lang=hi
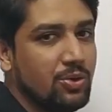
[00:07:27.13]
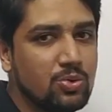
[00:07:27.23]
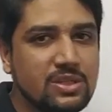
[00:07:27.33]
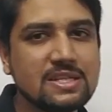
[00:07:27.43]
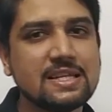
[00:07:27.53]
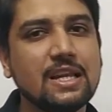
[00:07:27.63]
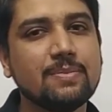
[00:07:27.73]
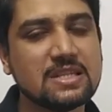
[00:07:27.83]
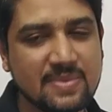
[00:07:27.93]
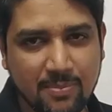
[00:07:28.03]
यूजी
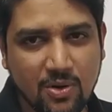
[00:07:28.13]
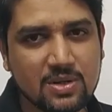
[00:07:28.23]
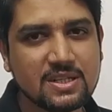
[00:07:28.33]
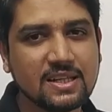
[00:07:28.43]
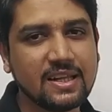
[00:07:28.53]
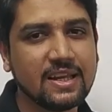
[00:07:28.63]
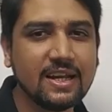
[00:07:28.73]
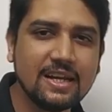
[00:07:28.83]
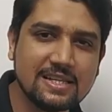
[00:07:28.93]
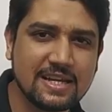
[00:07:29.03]
सिलेबस में बहुत ज्यादा नहीं
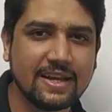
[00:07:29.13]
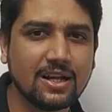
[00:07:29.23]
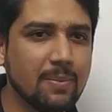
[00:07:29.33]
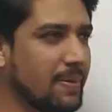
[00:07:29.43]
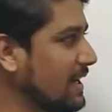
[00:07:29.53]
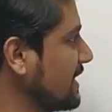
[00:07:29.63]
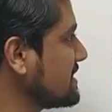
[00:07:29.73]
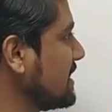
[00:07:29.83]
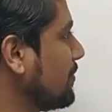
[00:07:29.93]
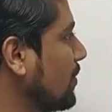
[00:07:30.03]
है डिजाइन का पार्ट है
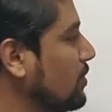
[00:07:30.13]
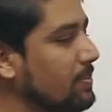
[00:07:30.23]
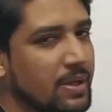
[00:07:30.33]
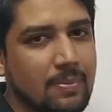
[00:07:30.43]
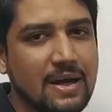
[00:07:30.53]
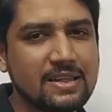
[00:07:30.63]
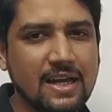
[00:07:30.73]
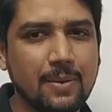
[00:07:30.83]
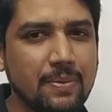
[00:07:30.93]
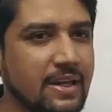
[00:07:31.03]
इसलिए वॉल्यूम की बात
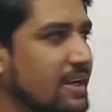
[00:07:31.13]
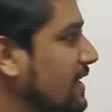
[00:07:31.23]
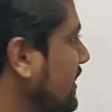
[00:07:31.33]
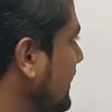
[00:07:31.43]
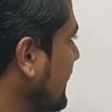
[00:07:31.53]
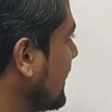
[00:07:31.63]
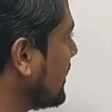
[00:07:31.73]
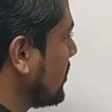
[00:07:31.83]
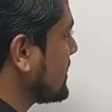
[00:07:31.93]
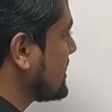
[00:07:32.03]
यहां पे नहीं करते
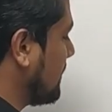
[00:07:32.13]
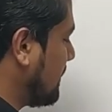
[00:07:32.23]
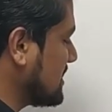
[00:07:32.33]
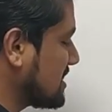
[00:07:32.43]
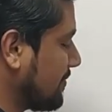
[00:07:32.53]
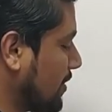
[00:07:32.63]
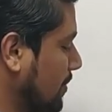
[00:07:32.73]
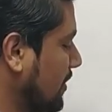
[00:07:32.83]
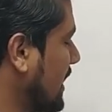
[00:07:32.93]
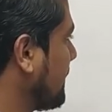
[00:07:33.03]
तो एक सिंपल सा फॉर्मूला